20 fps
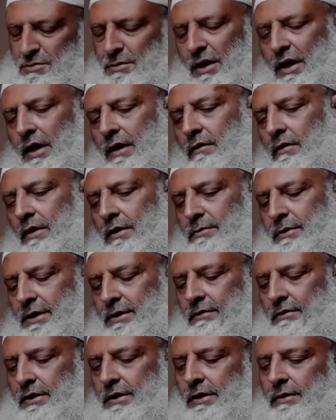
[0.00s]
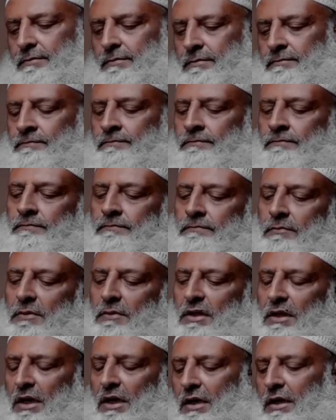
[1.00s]

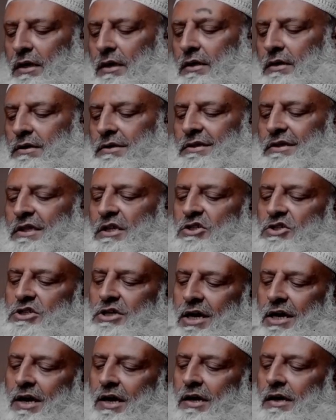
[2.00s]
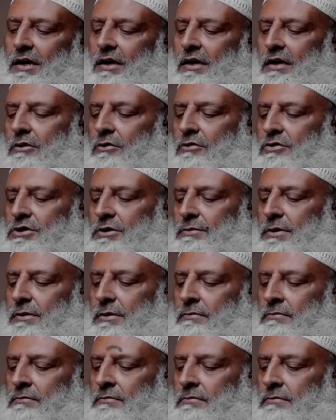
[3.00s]
बसमीम देखें दज्जाल को जब
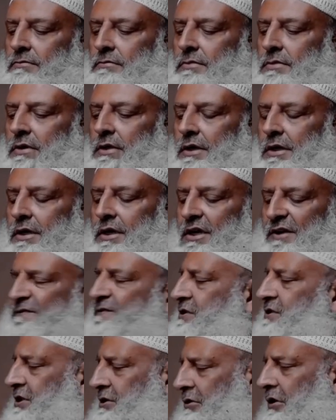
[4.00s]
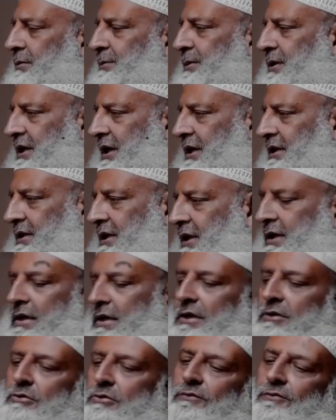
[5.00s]
हम लफ्ज़ी तौर पर देखते हैं
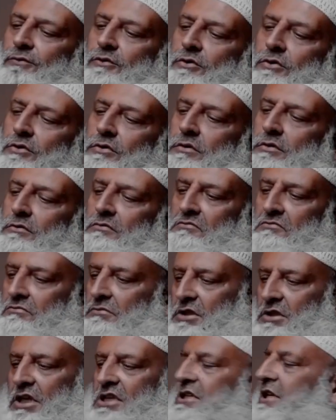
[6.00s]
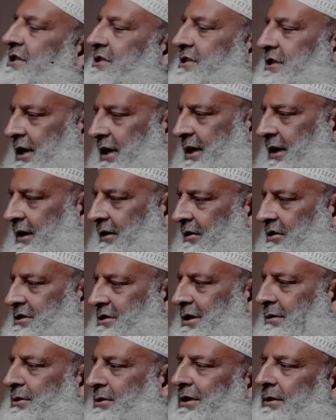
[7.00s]
ना तो वो दजल से है और
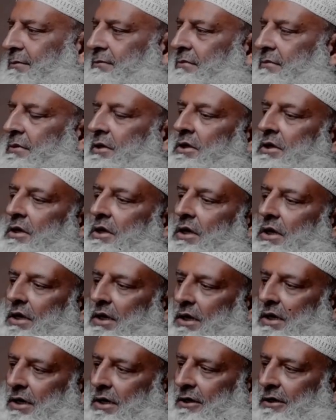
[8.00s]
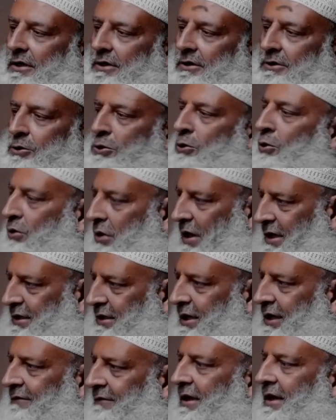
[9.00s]
इसका मतलब धोखा
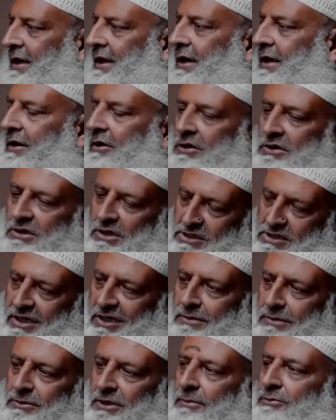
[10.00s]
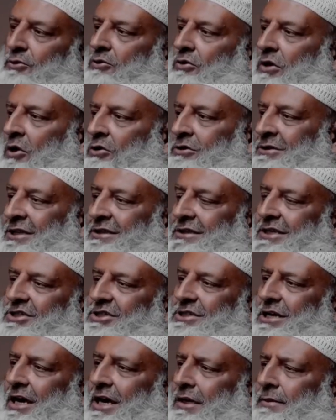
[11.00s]
देने वाला और दजल का मतलब धोखा होता है
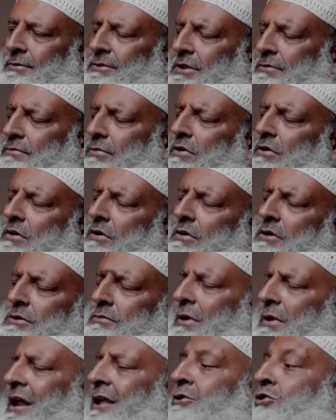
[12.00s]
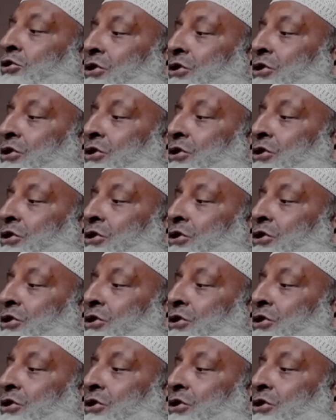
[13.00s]
दज्जाल का मतलब बहुत बड़ा